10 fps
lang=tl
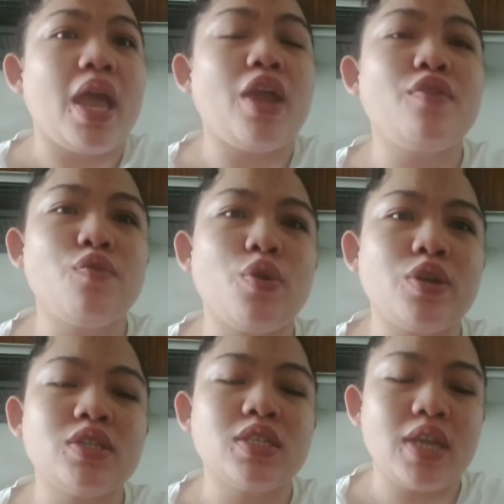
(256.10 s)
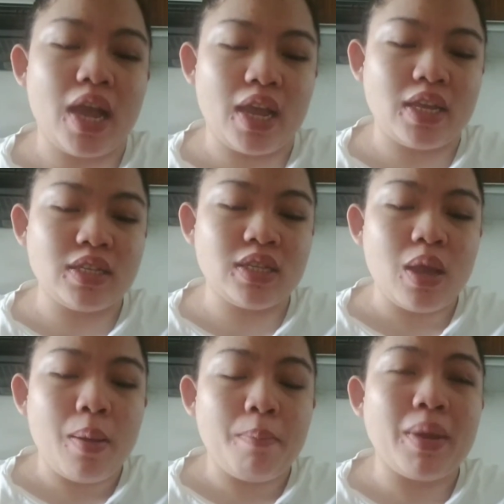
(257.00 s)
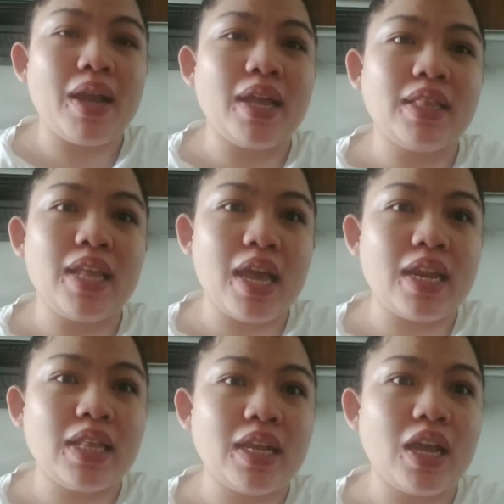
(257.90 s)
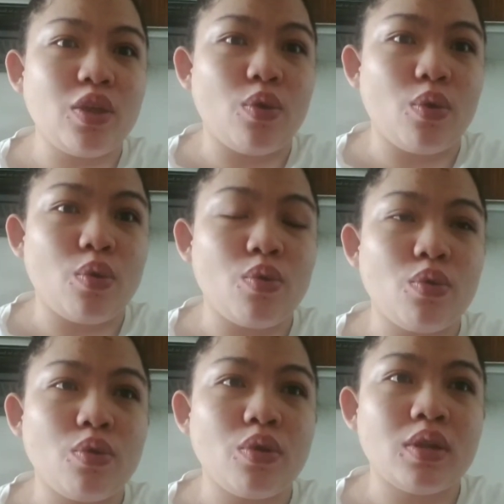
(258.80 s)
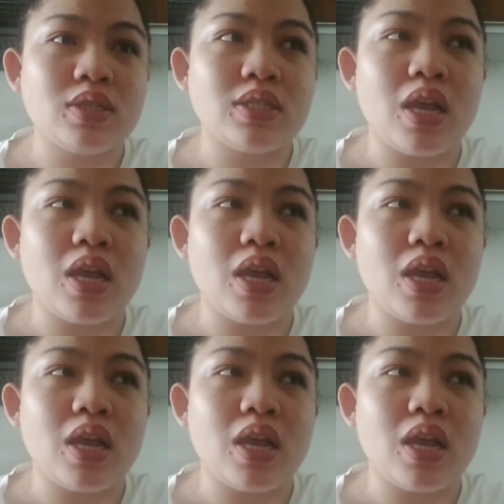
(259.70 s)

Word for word: And of course, guys, maghanda rin kayo kung,